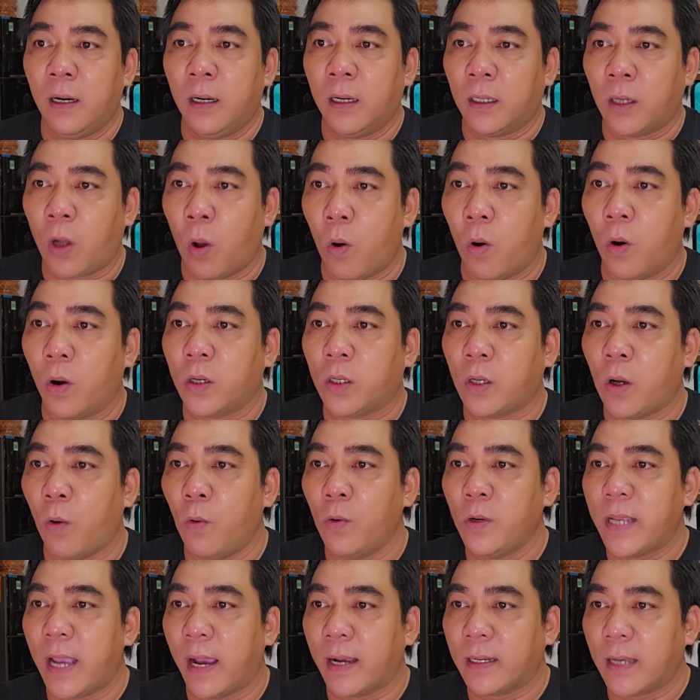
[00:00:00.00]
thuộc
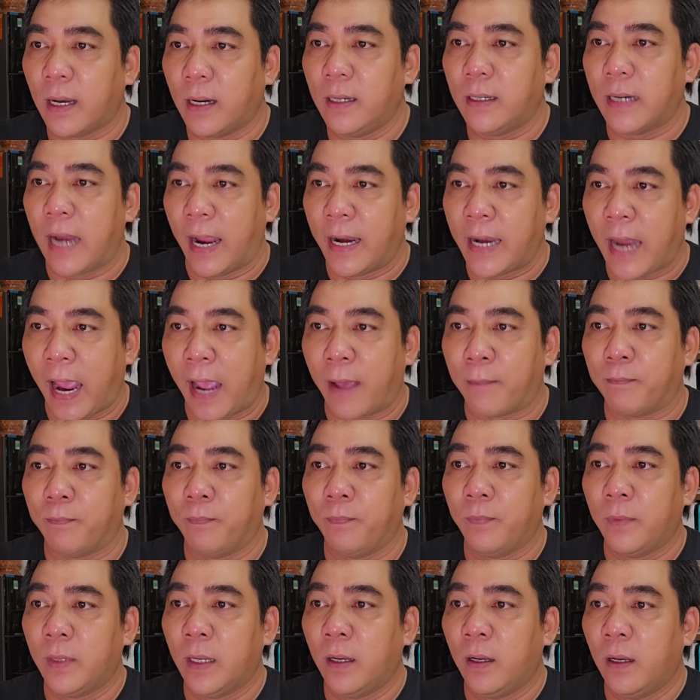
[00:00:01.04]
khu dân cư Đại Nam
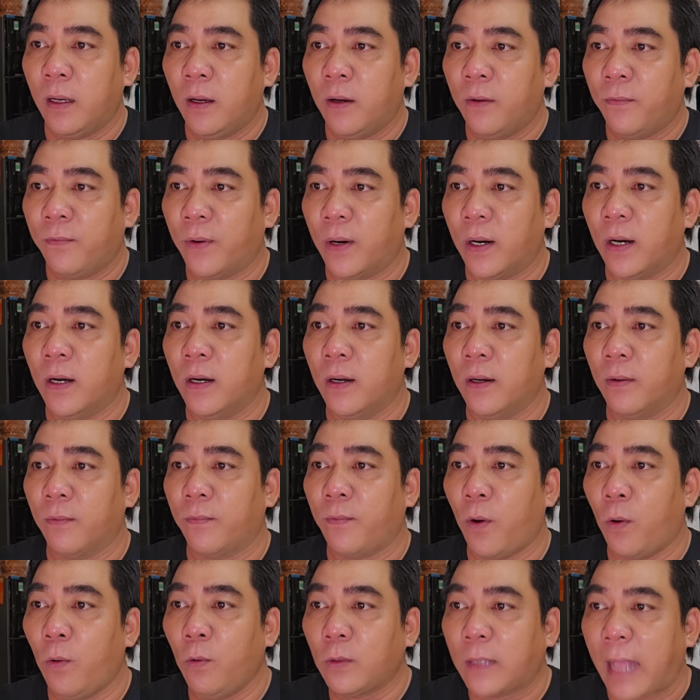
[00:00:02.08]
phường
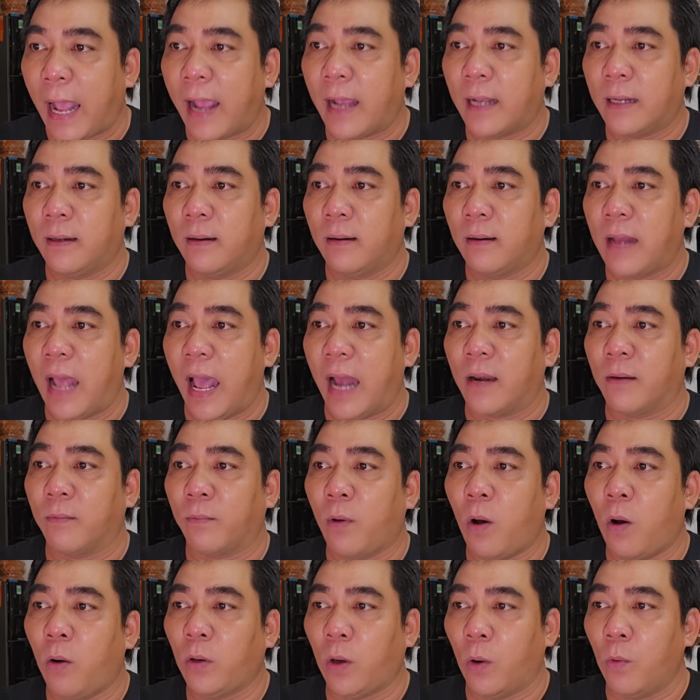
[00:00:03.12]
Phú Tăng, thành
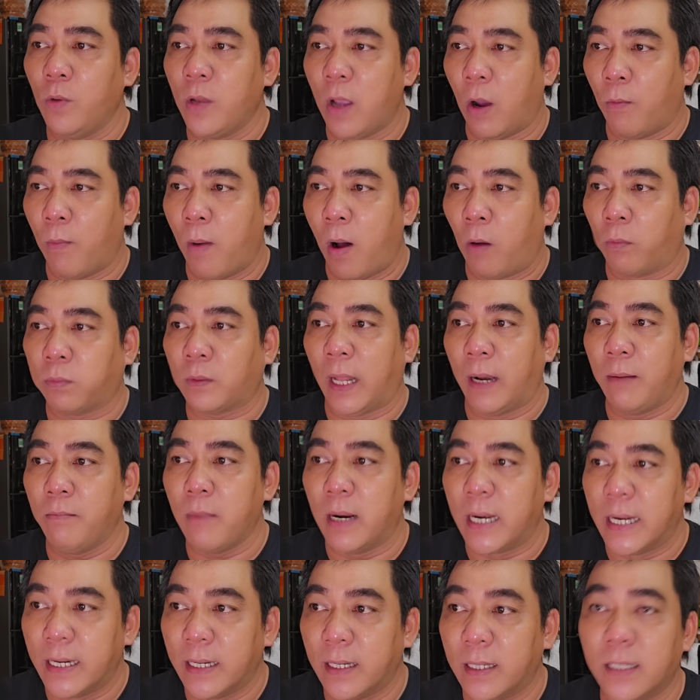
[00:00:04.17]
phố Thủ Dầu Một, tỉnh
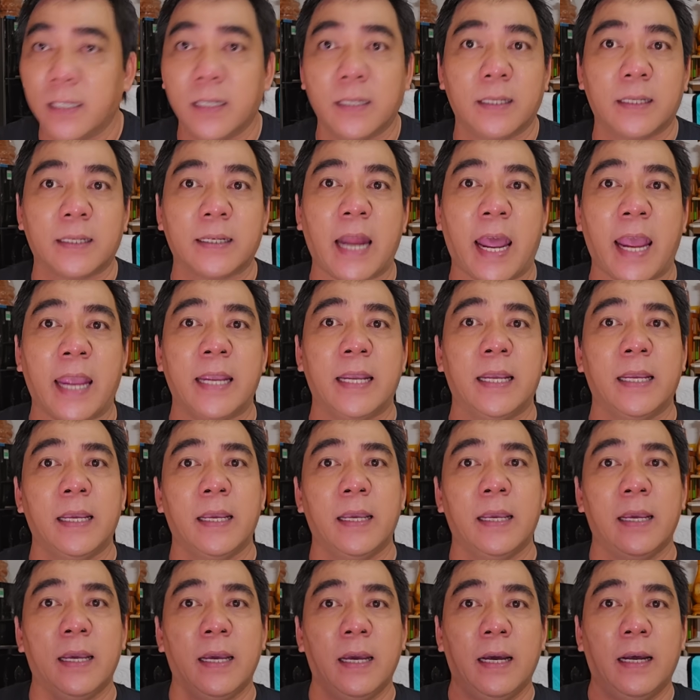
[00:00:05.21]
Bình Dương. Đây
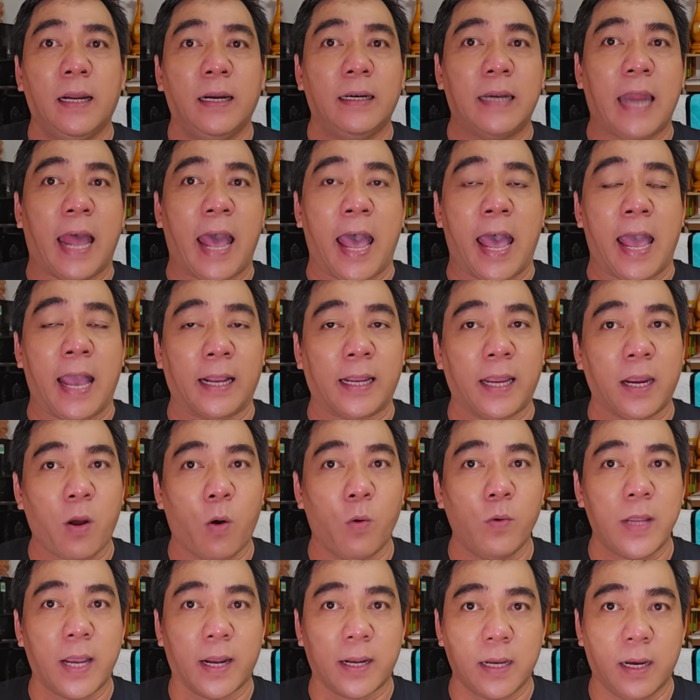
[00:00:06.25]
là cái
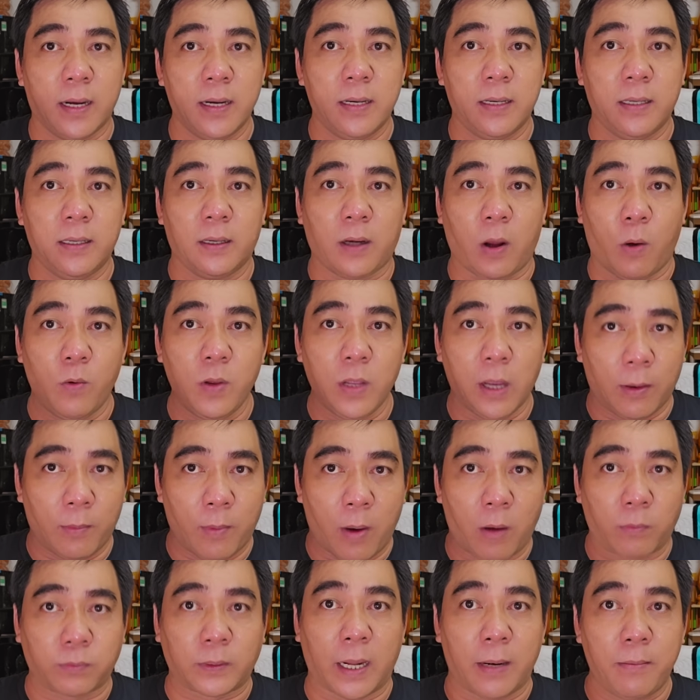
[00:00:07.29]
khu dân cư Thủ Dầu
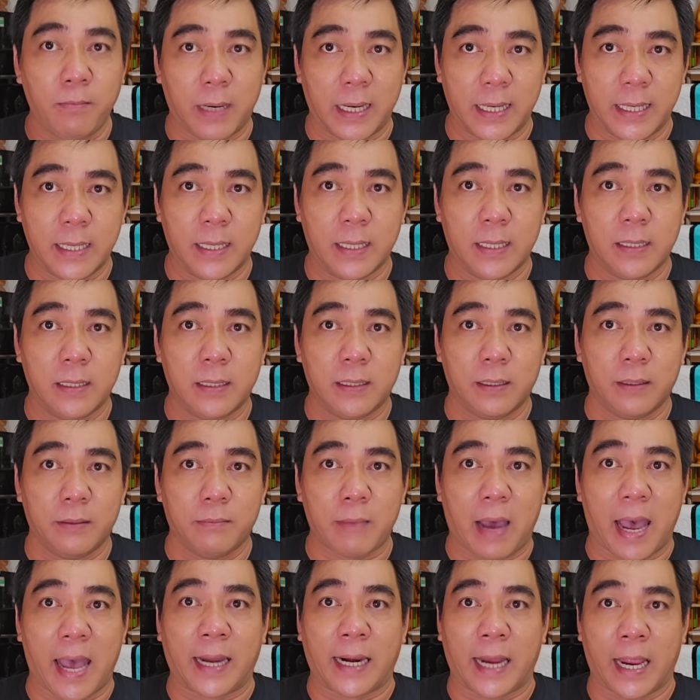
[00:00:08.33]
Một, tỉnh Bình Dương.
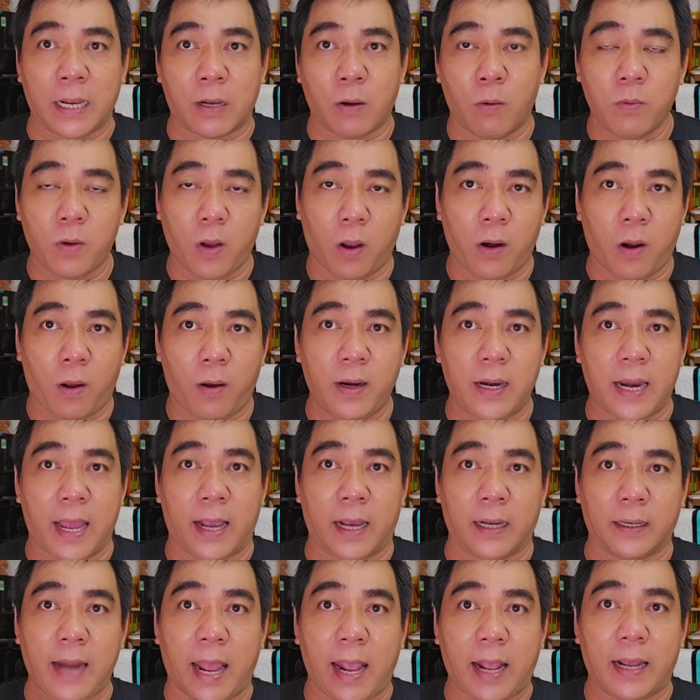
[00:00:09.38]
Bà này cũng có nói
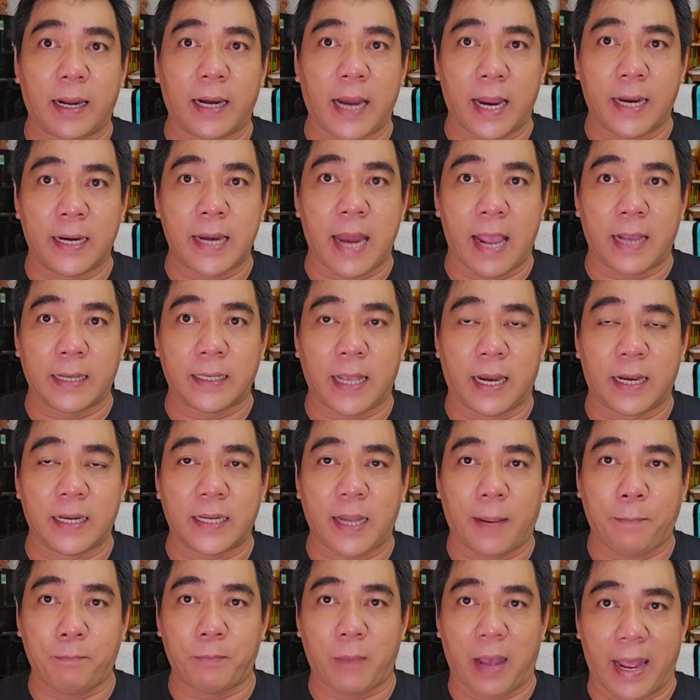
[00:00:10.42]
là đất ở đây đang tranh
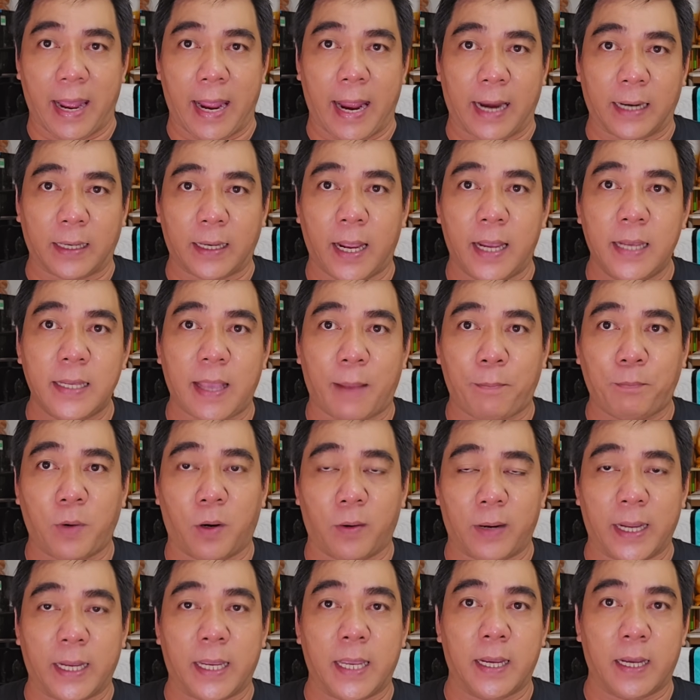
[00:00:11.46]
chấp bà hàng thế chấp
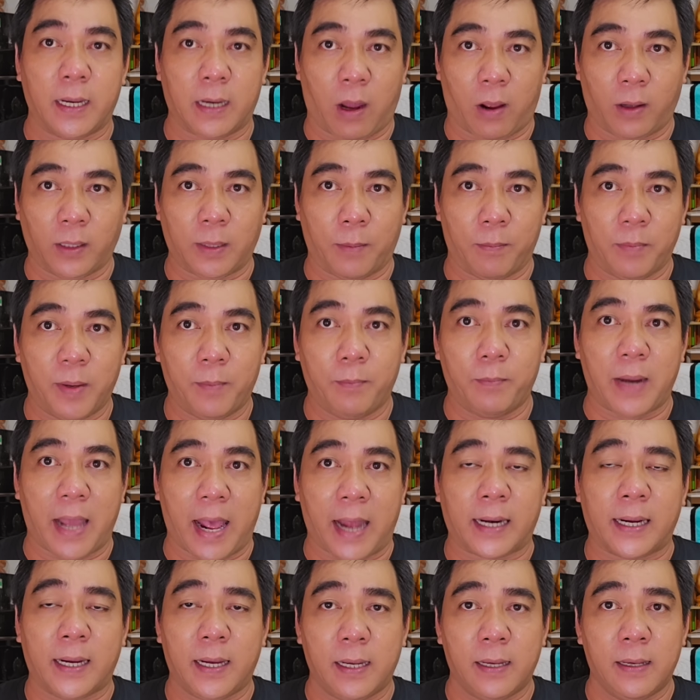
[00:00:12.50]
đồ này kia cái nọ tùm lum
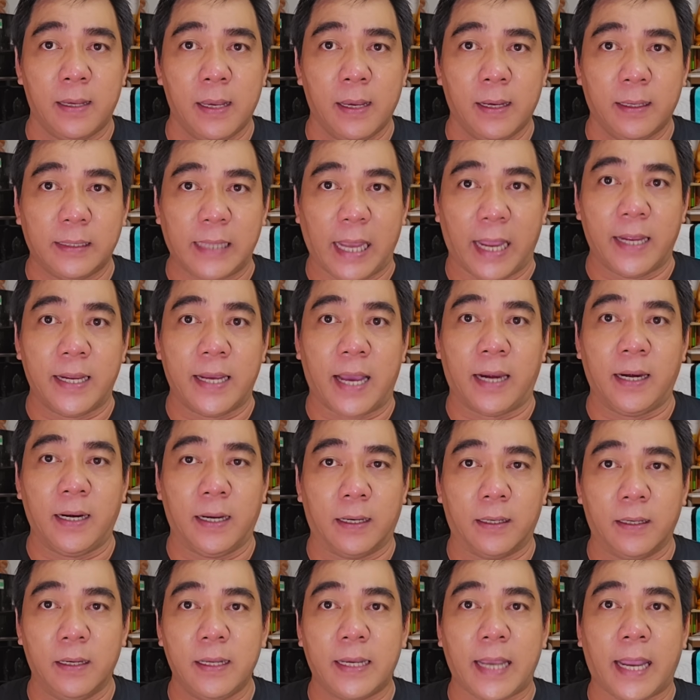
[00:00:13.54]
la đó, gây ảnh
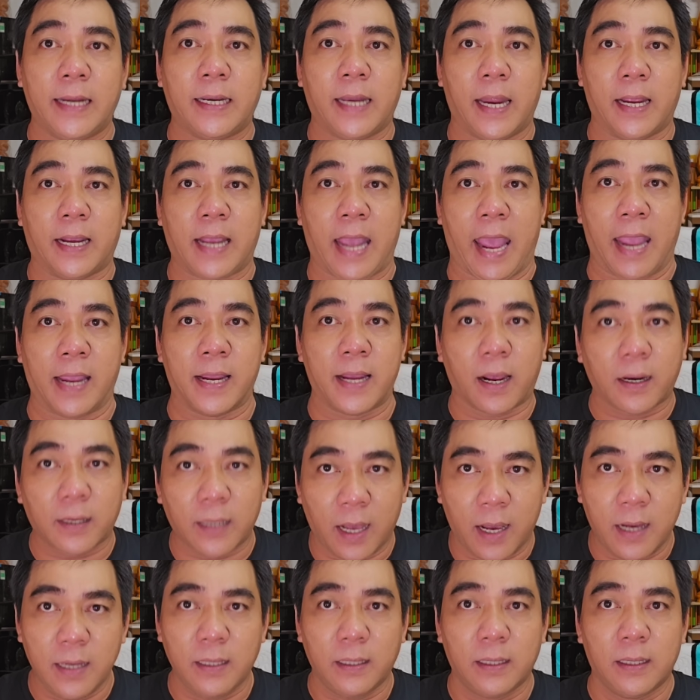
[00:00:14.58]
hưởng, gây thiệt hại rất
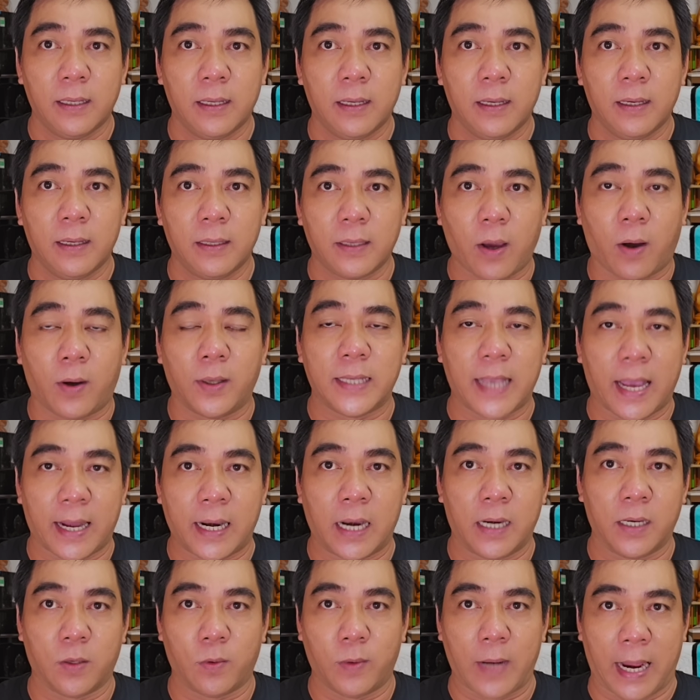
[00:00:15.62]
lớn cho gia
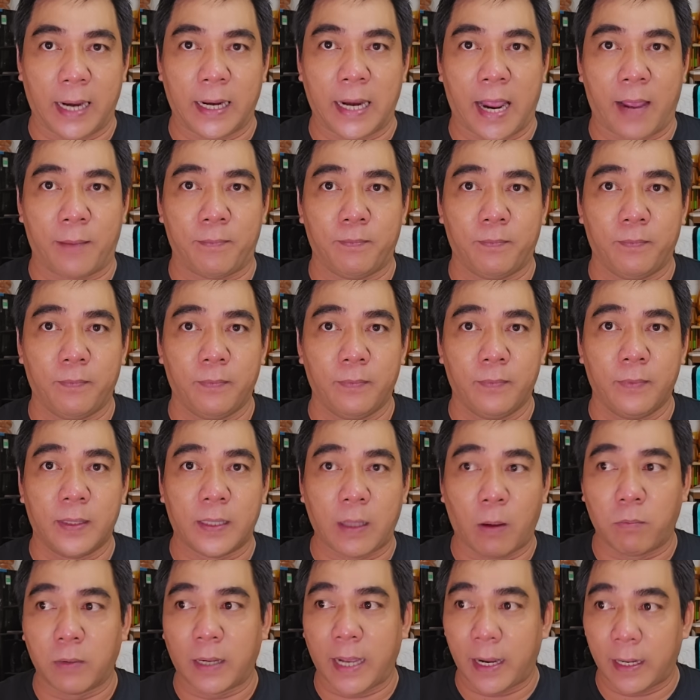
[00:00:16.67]
đình của Đại Nam
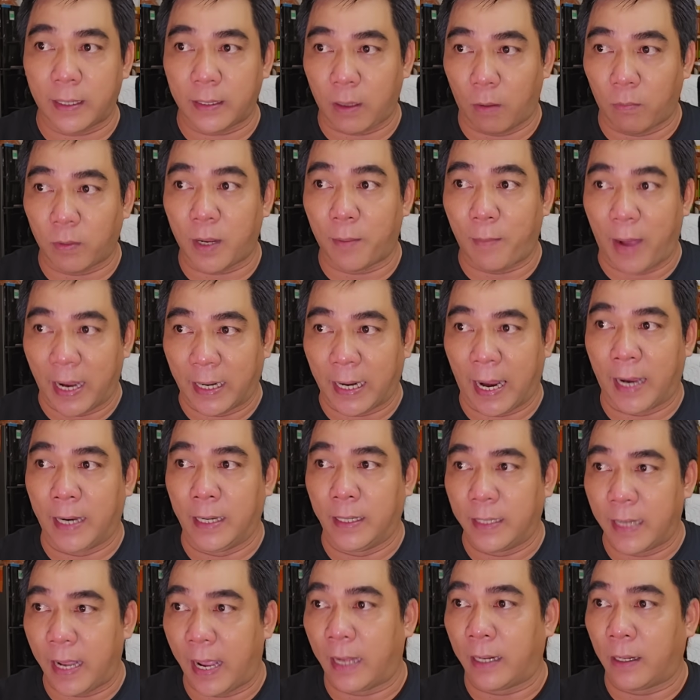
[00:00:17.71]
trong cái trong cái bài này
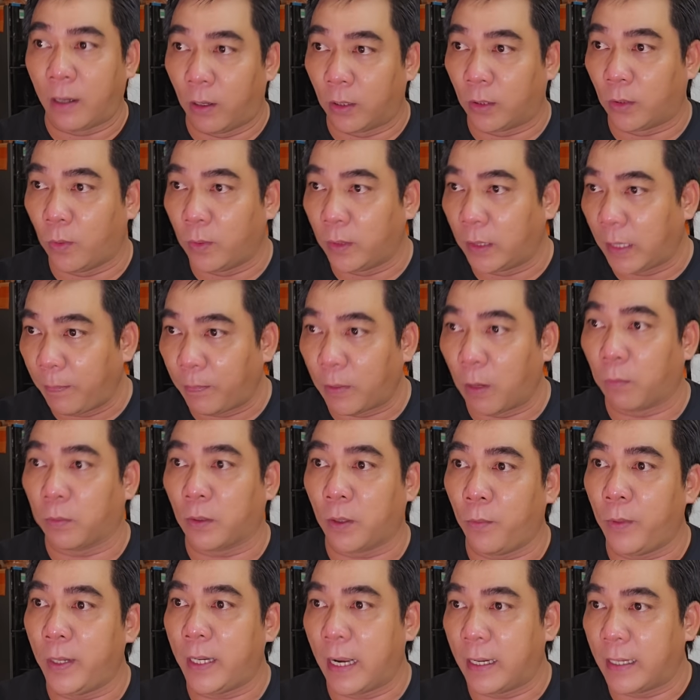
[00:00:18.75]
nha. còn tôi tiếp tục
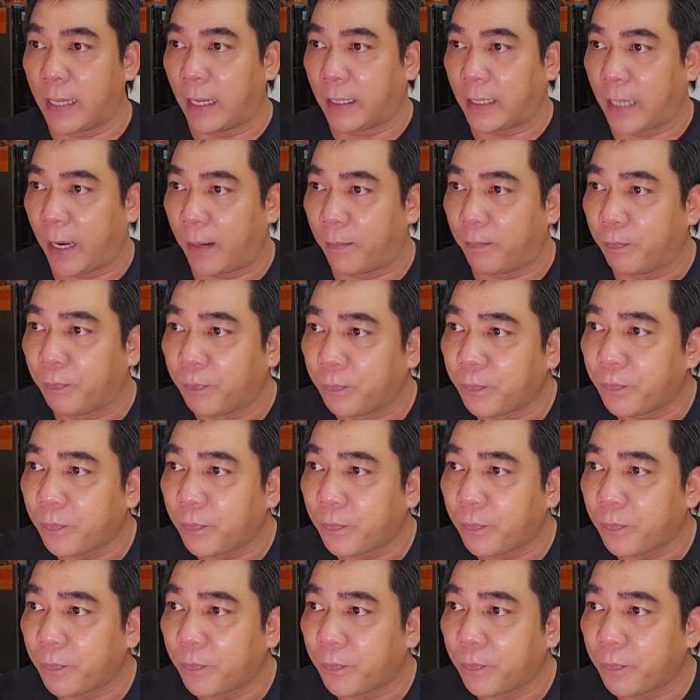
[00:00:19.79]
cho quý khán giả xem.